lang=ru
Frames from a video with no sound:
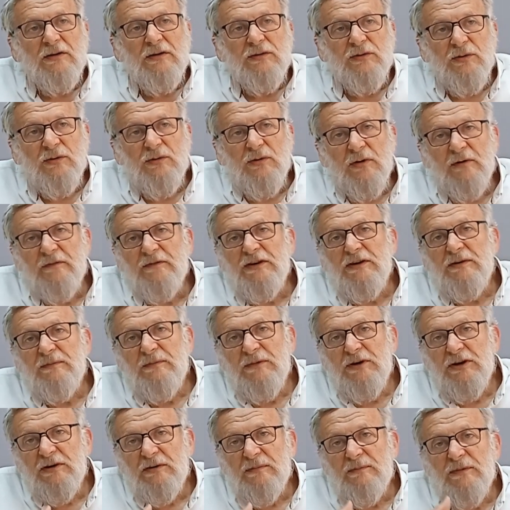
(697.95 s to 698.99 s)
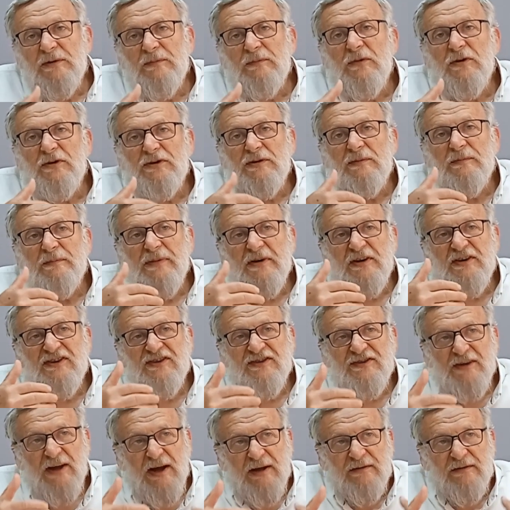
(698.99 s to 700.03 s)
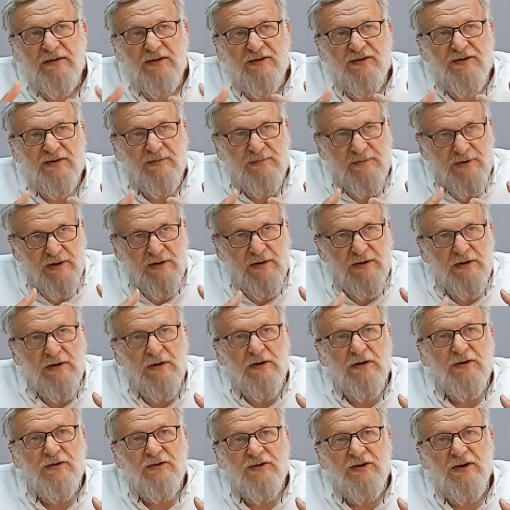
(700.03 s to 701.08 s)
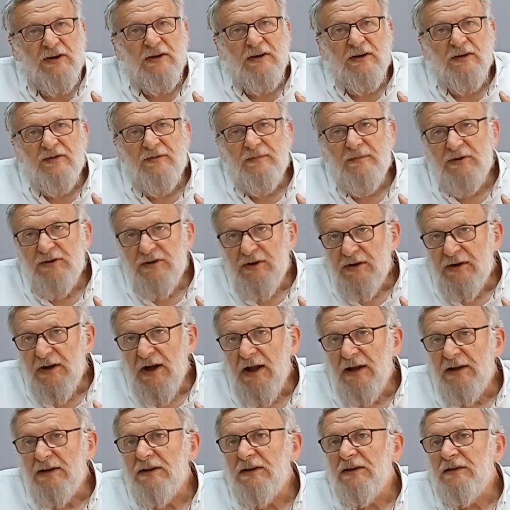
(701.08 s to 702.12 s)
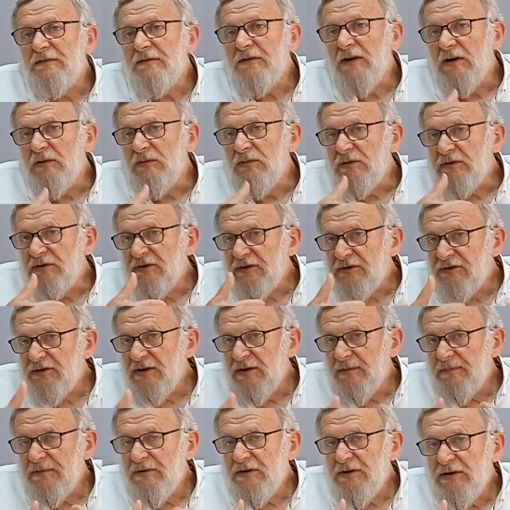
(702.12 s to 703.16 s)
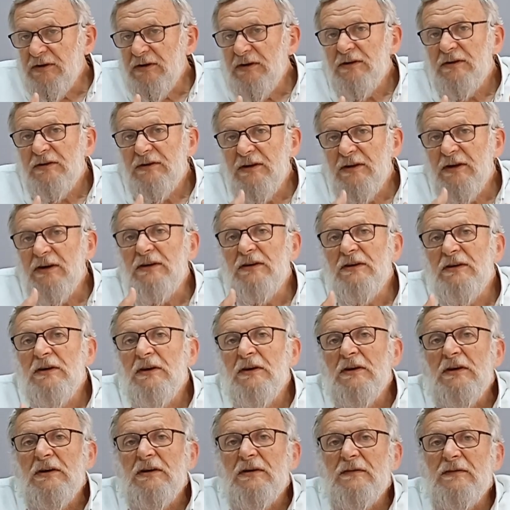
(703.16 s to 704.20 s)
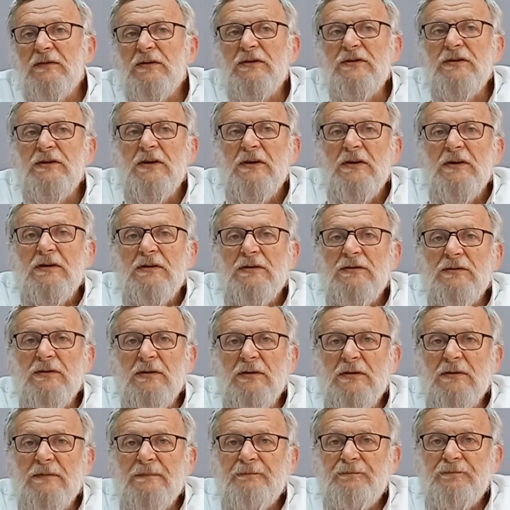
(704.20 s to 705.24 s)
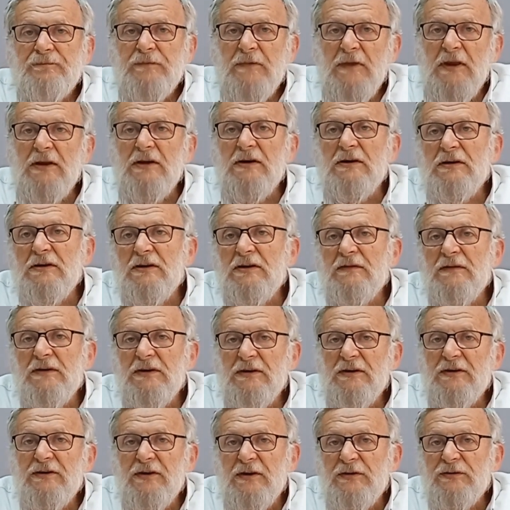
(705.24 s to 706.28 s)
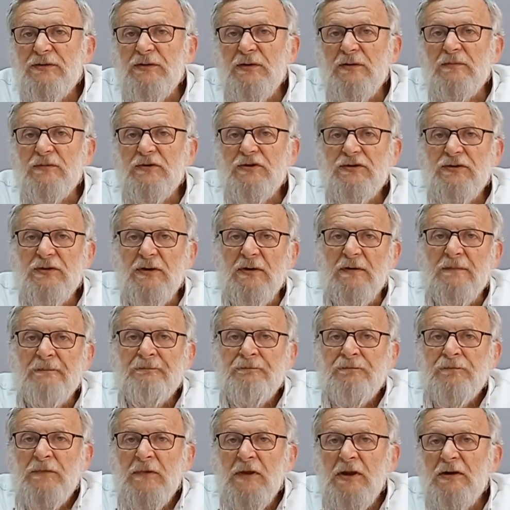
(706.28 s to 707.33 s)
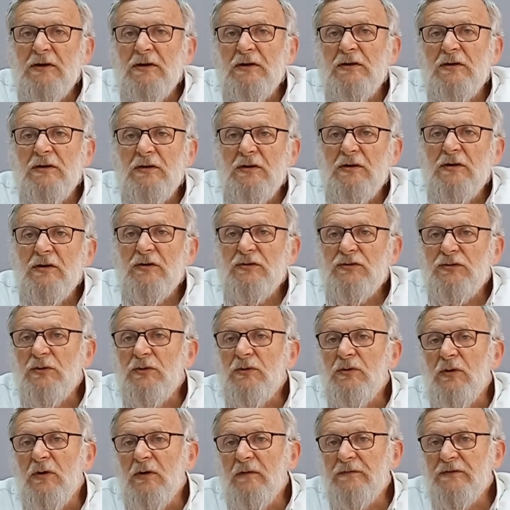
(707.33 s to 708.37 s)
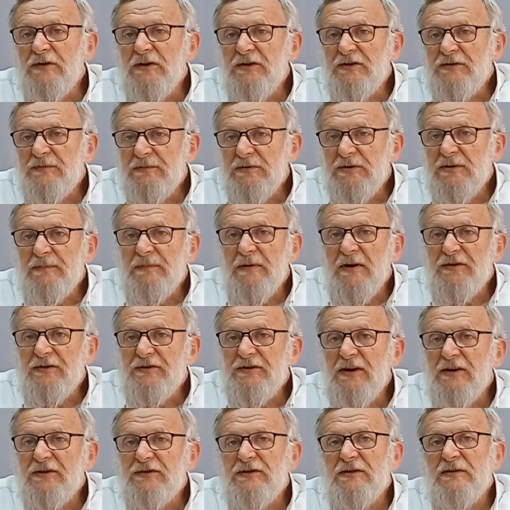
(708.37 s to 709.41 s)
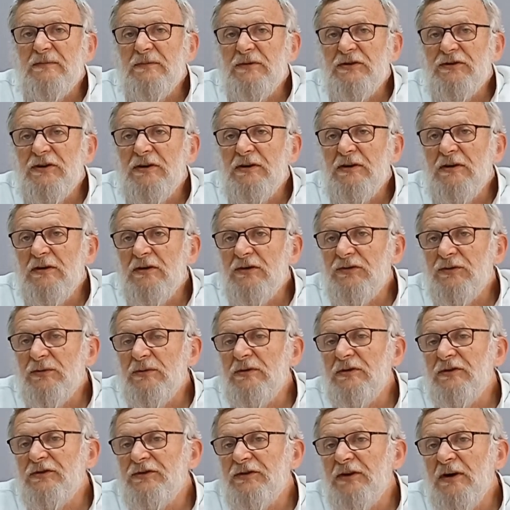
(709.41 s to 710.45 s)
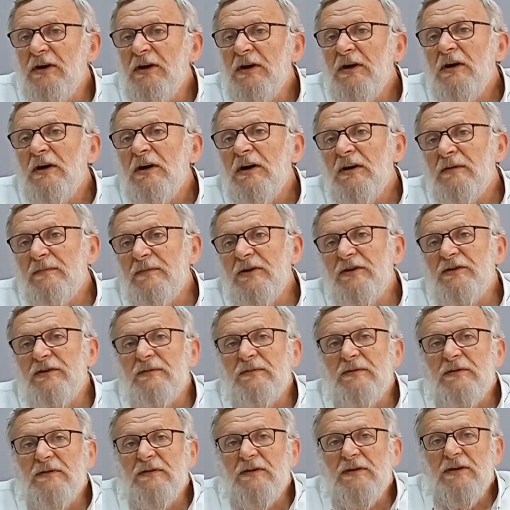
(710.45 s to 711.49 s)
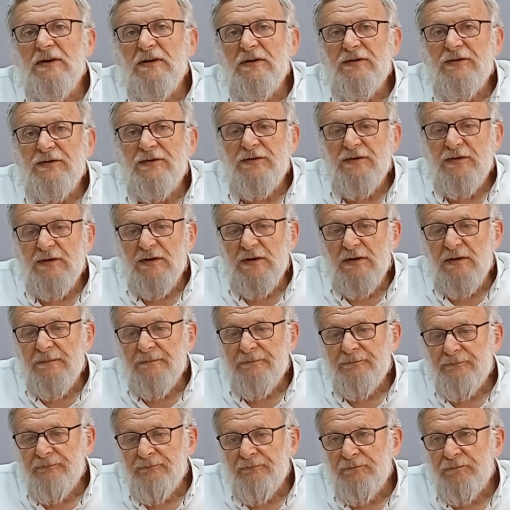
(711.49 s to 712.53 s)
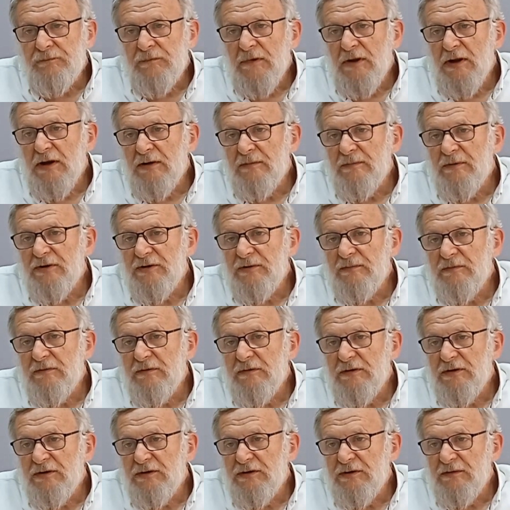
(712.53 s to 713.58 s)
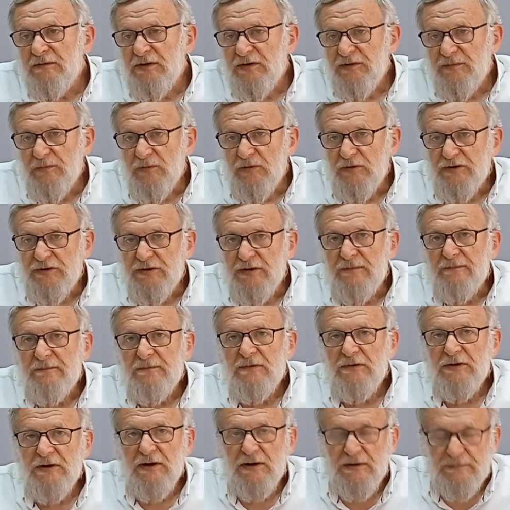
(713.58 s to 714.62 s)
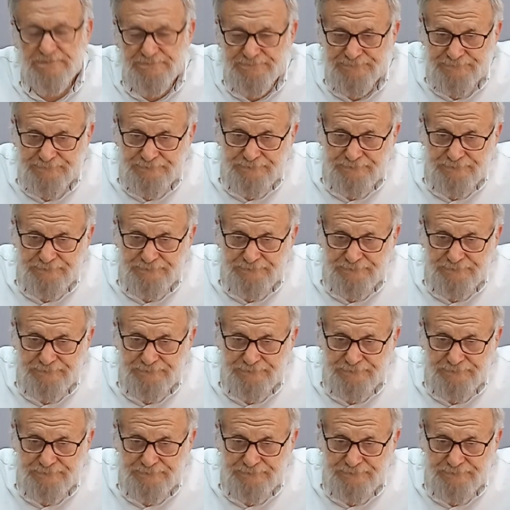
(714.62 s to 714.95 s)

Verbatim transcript: Духовный мир мы можем представить себе – через материальный в какой-то степени, да, вот, но э, говорить о том, что э, э, духовность непосредственно материализуется, об этом говорить, об этом говорить невозможно. Да?